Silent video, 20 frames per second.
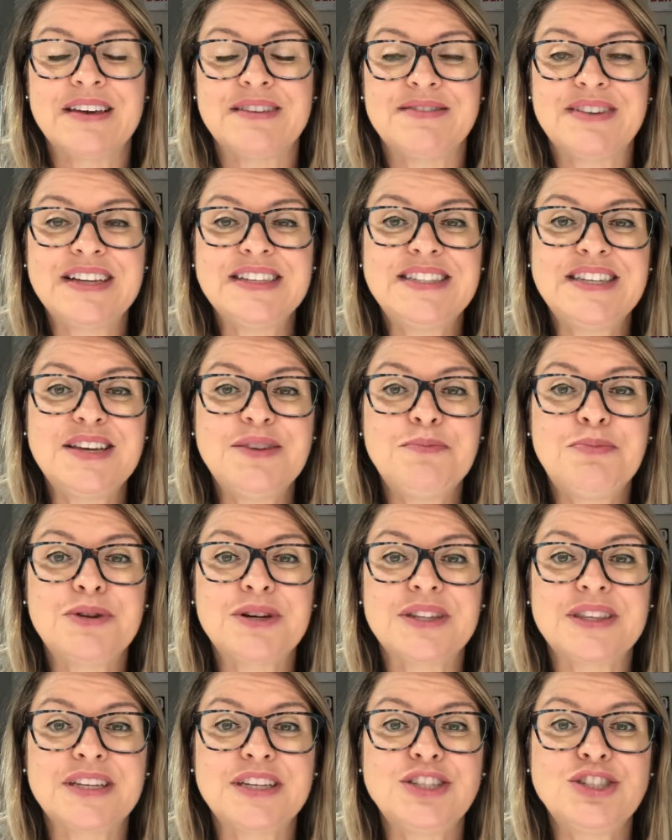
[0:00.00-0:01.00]
Vai ser
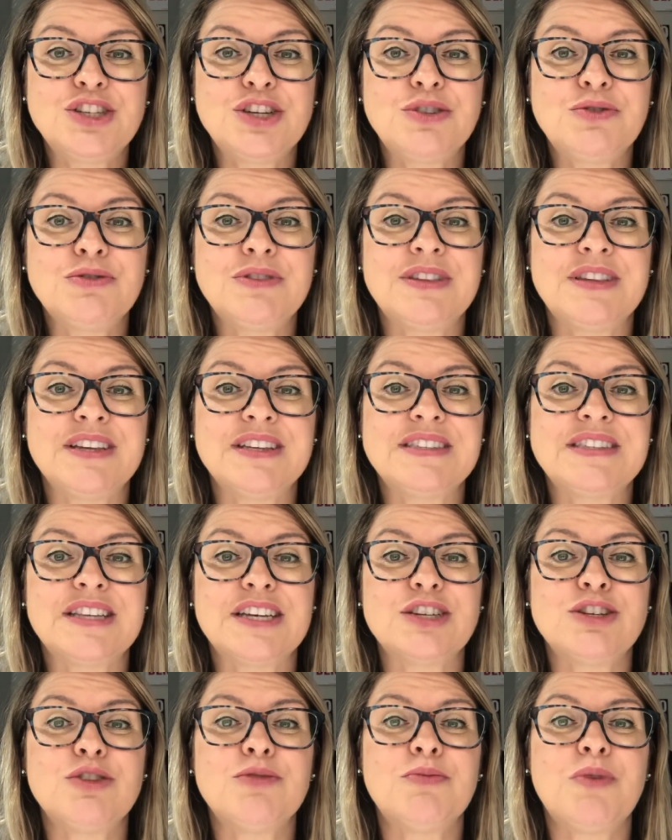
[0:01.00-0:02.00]
importante que tu
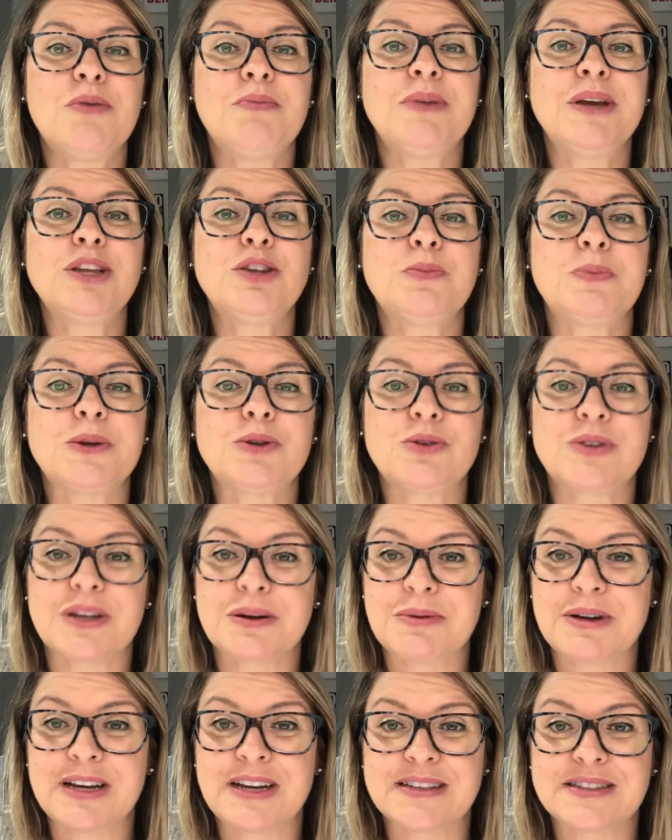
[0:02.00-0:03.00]
esteja no momento para tu
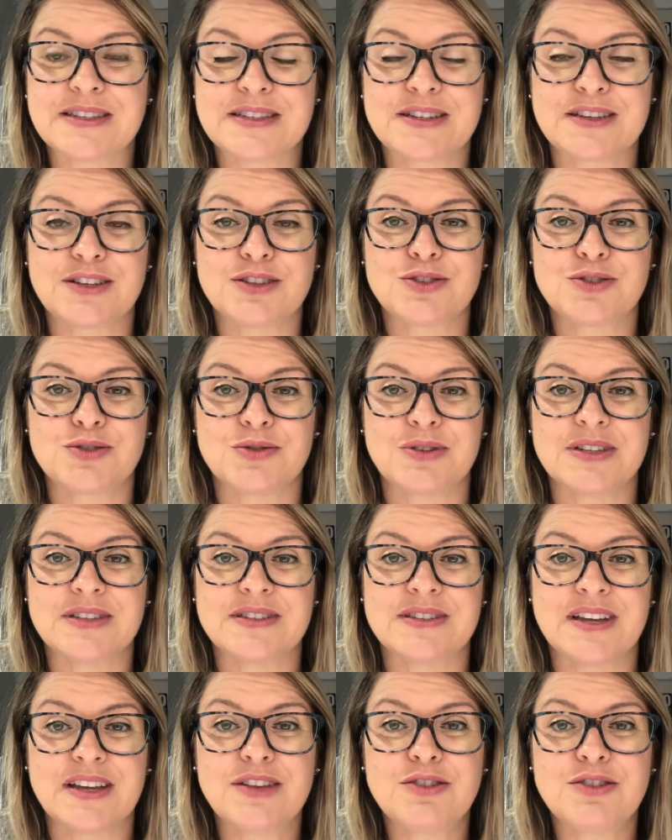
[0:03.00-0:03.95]
trabalhar essas questões, né?